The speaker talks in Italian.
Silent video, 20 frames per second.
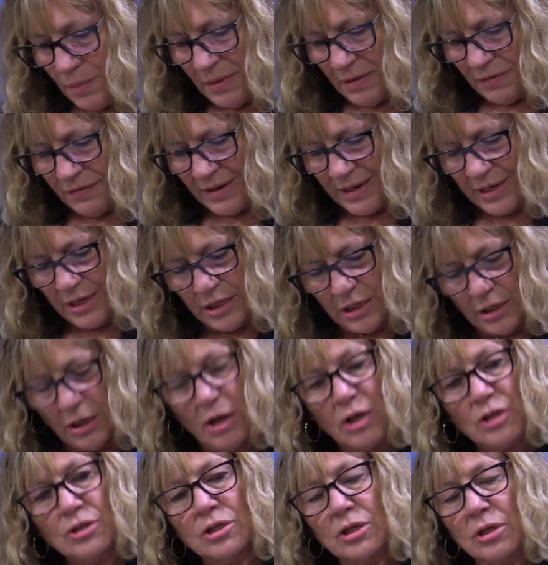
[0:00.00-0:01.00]
per fare di
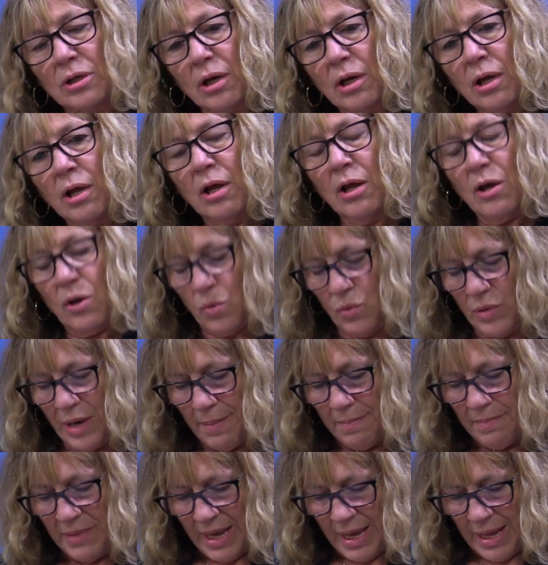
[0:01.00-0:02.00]
Rogeno un
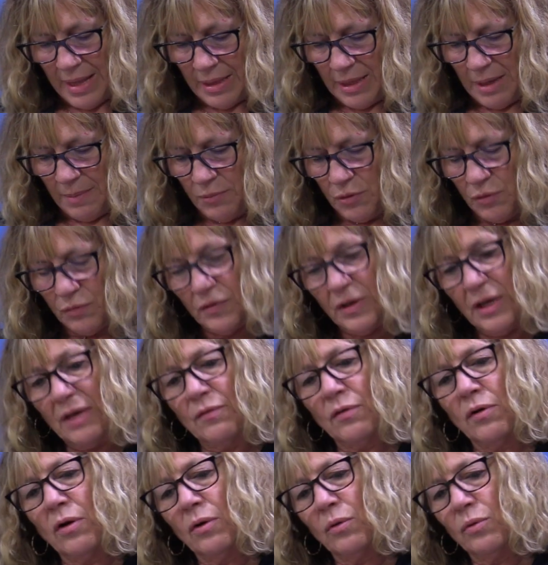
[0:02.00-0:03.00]
ambiente più
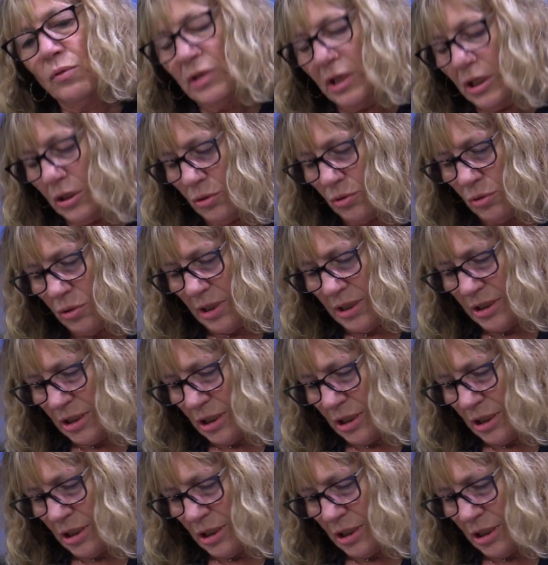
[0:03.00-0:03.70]
vivo, unito e